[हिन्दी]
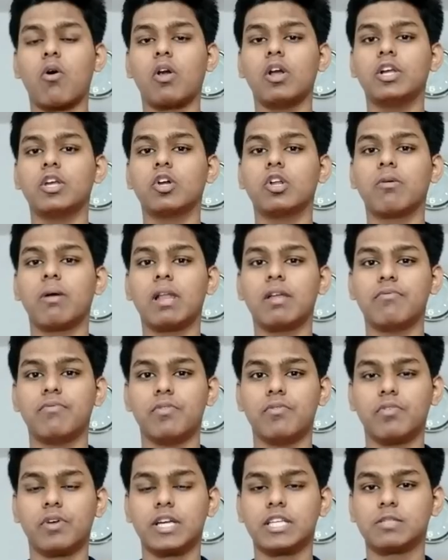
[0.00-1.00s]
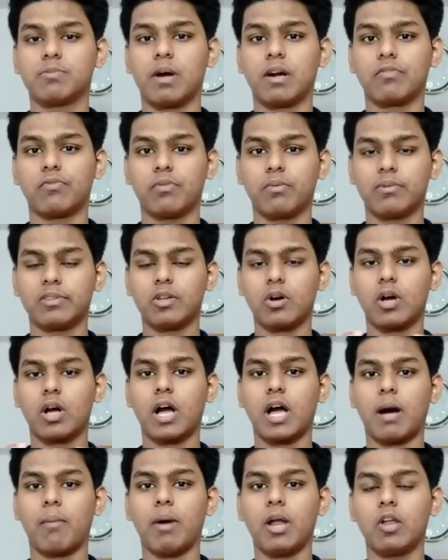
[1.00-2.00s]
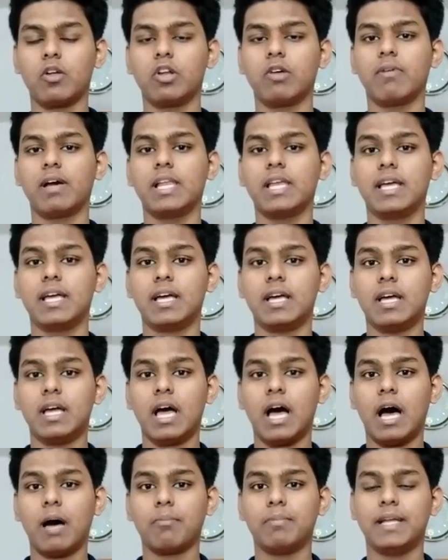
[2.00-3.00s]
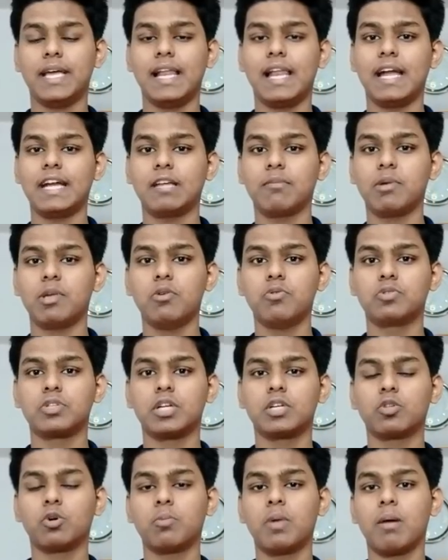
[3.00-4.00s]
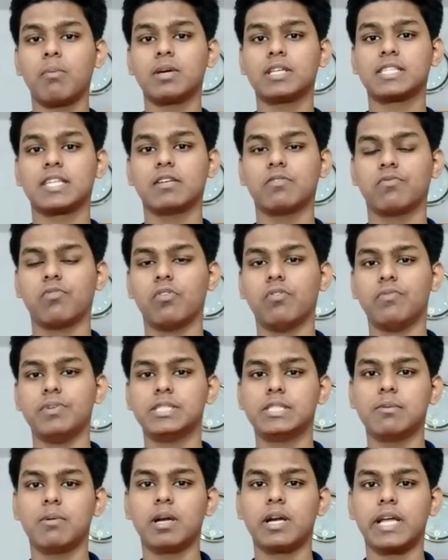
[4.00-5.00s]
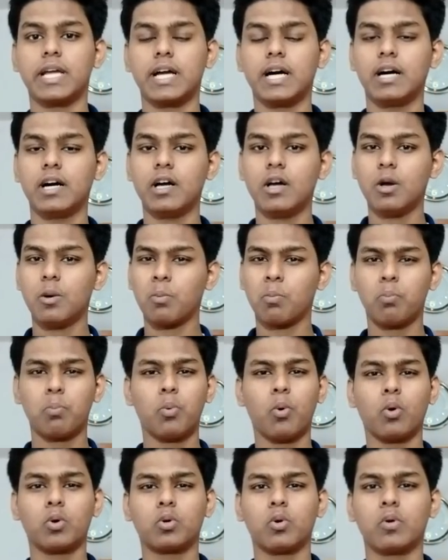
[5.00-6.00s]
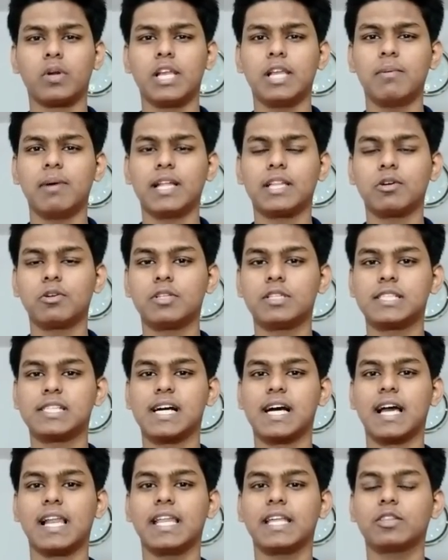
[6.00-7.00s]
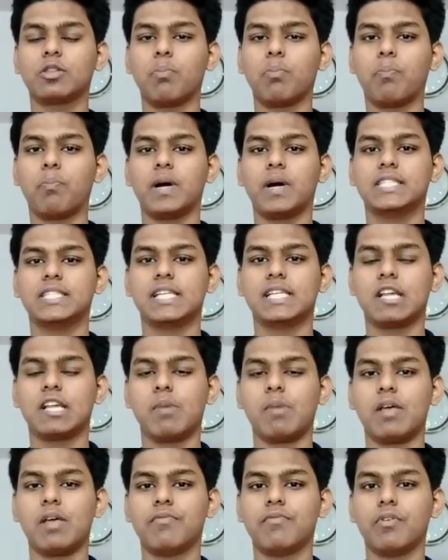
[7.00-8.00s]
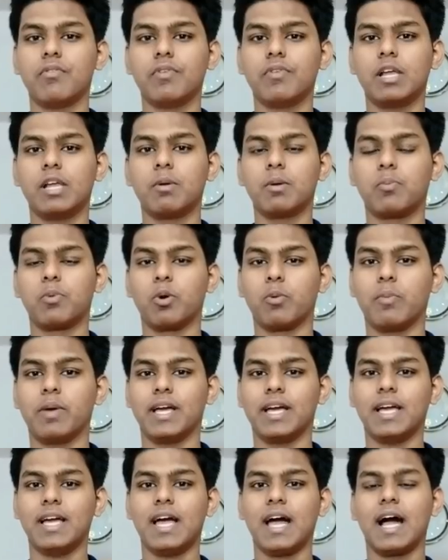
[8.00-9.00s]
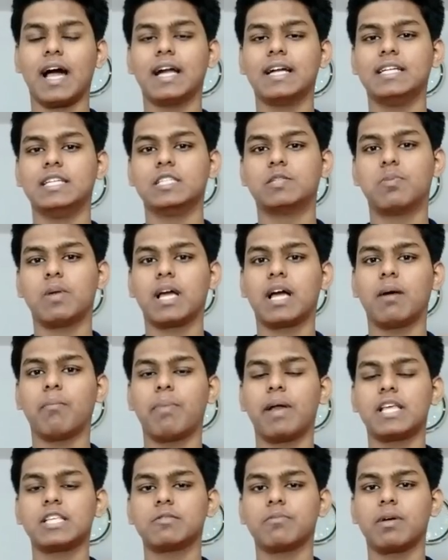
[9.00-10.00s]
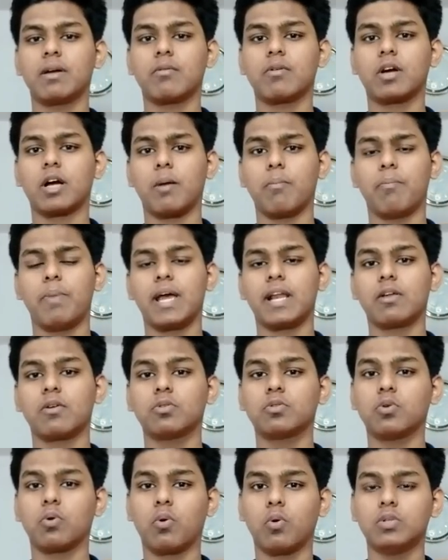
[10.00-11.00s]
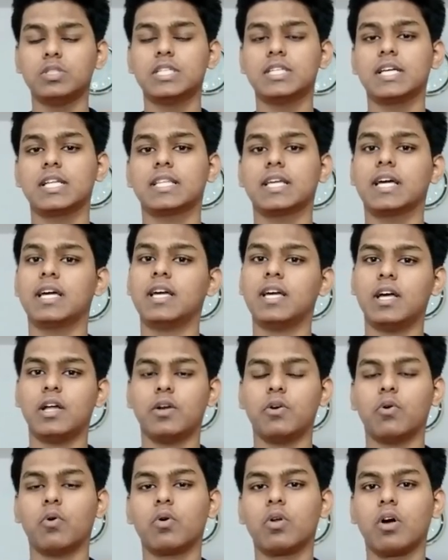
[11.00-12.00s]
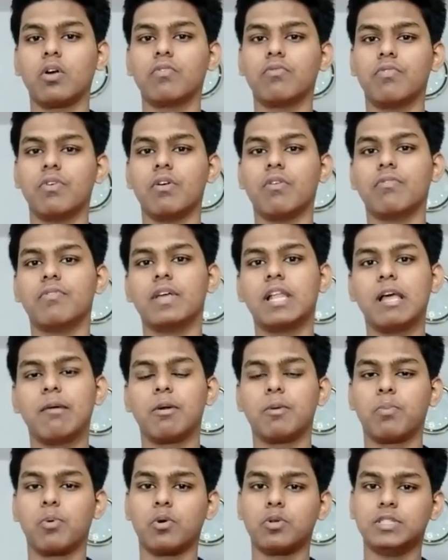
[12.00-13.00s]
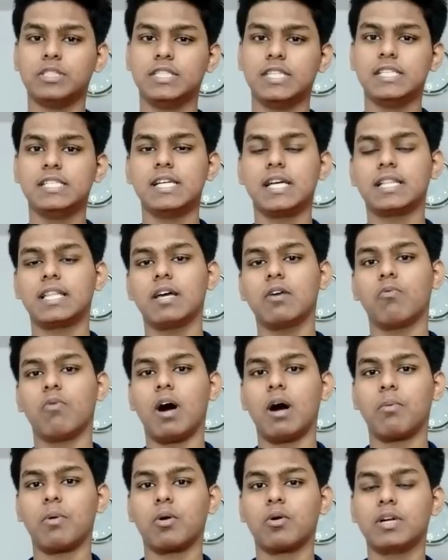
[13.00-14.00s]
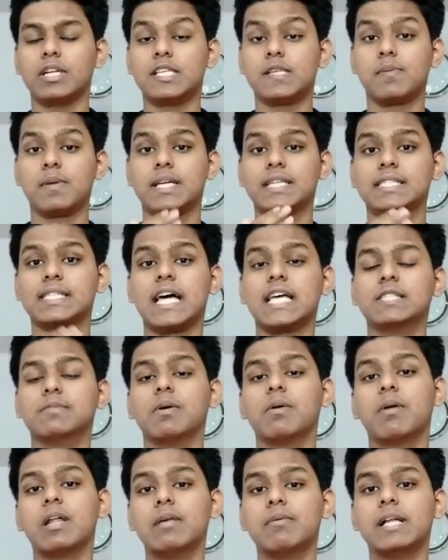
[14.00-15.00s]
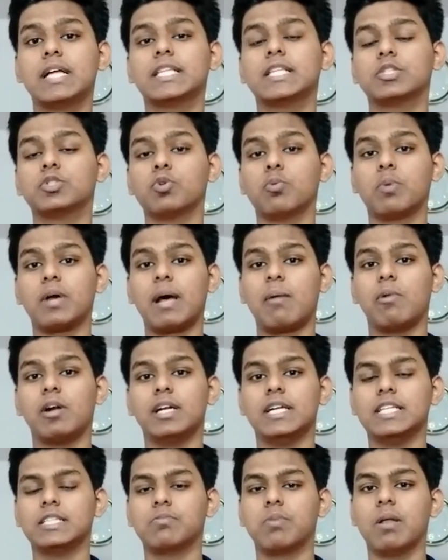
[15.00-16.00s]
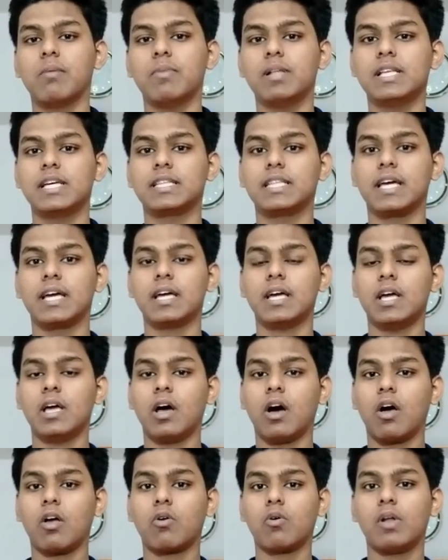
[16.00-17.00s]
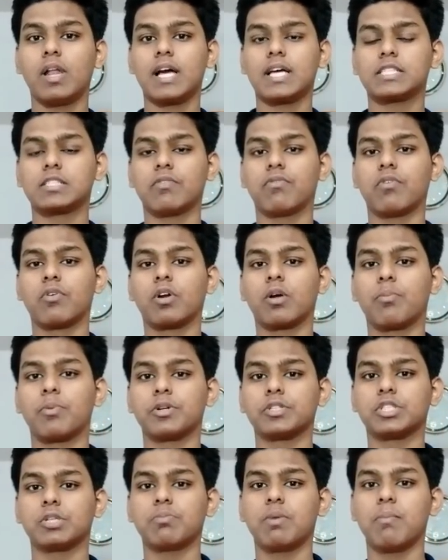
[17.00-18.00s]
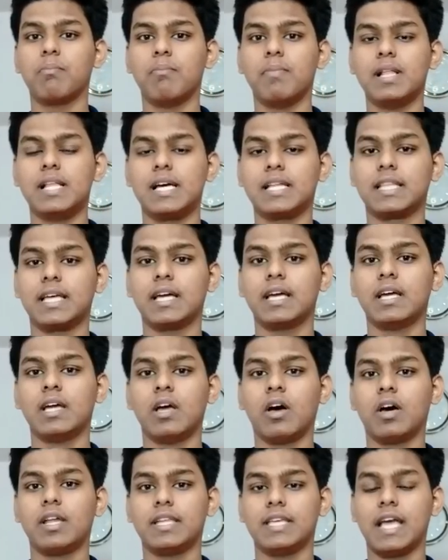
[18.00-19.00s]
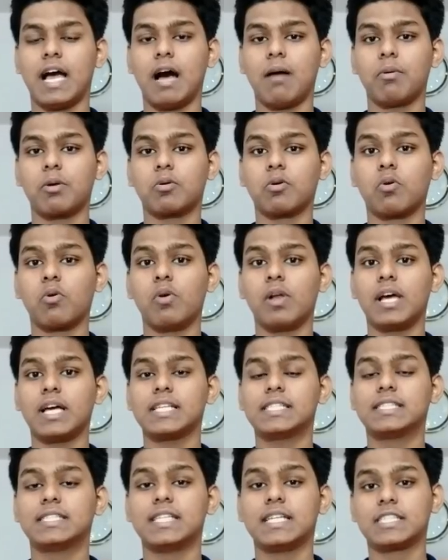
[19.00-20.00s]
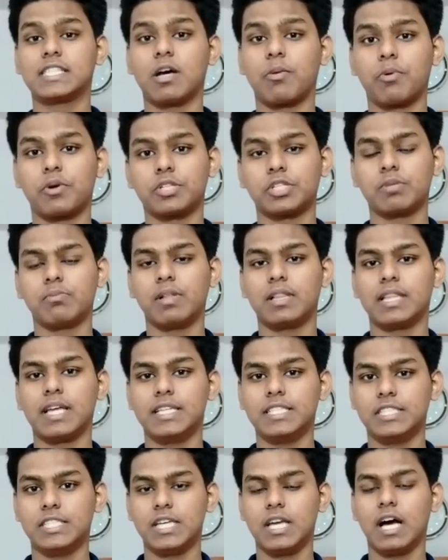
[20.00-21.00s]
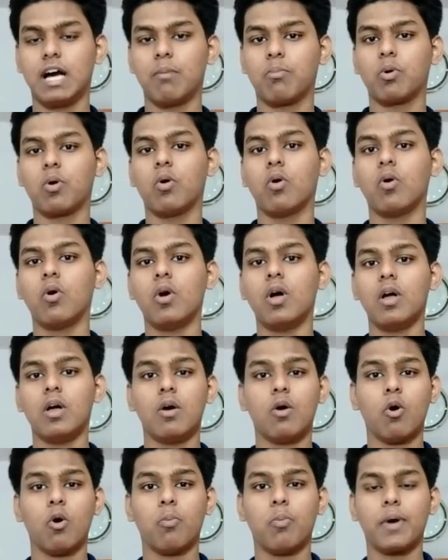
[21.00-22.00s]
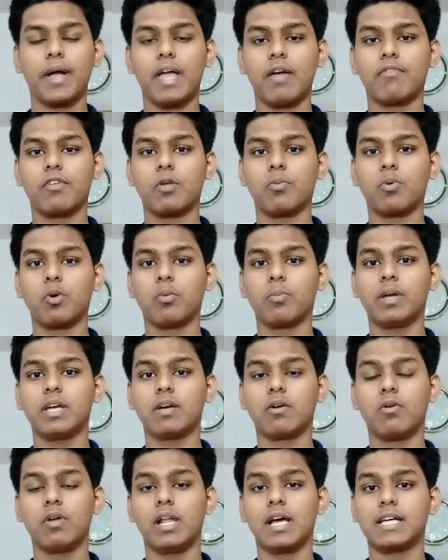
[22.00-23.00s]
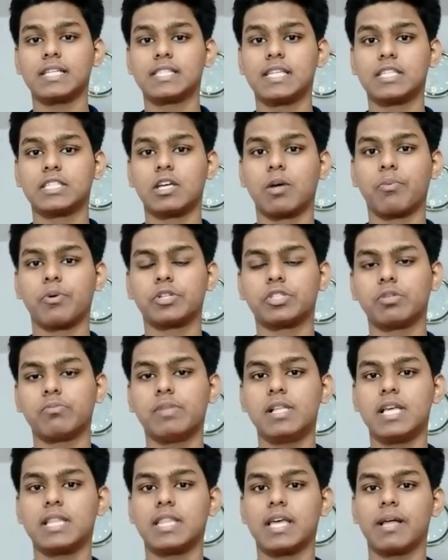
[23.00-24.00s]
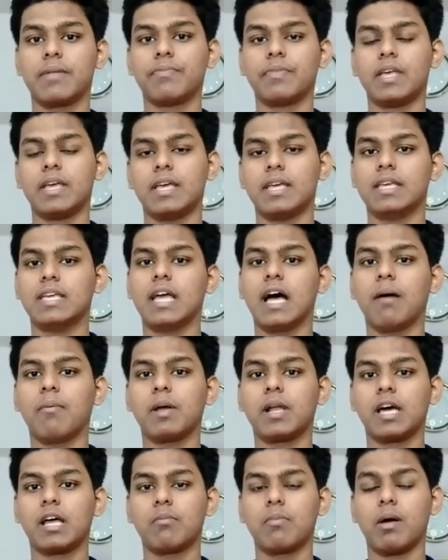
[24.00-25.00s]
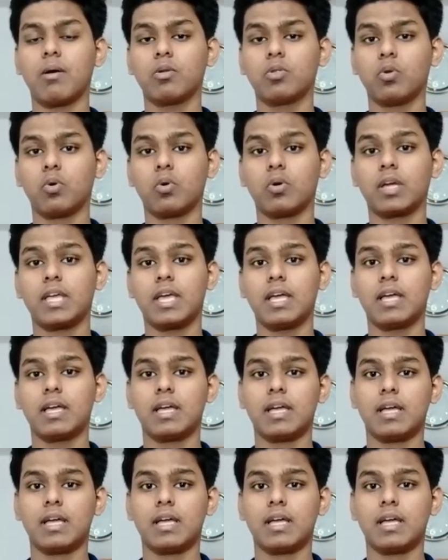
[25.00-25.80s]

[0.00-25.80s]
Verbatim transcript: क्वालिटी होने वाली है वीवो के स्मार्टफोन में एकदम कमाल होने वाली है आप डे लाइटिंग में यूज़ करें तो भी आपका स्क्रीन फुल विजिबल रहेगा वो टोटली बात करते तो इसका कलर एकदम मछी रहने वाले व्यू इलेवन प्रो में अगर डिस्प्ले कंपेरिजन में कंपेयर करूँ तो कौन जीत जाता है नो डाउट व्यू इलेवन प्रो जीत जाता है वहाँ पर आपको डिस्प्ले की साइज़ भी बढ़िया मिल जाती है सुपर एमरा डिस्प्ले मिल जाता है और गोल्डा का फोर का प्रोडक्शन भी मिल जाता है और यहाँ पर आपको गोल्डा का सिक्स का प्रोडक्शन मिलता है जी हाँ आपको ओप्पो के एफ टेन प्रो में गोरिल्ला का सिक्स का प्रोडक्शन मिल जाता है यहाँ पर अगर मैं आपको दोनों के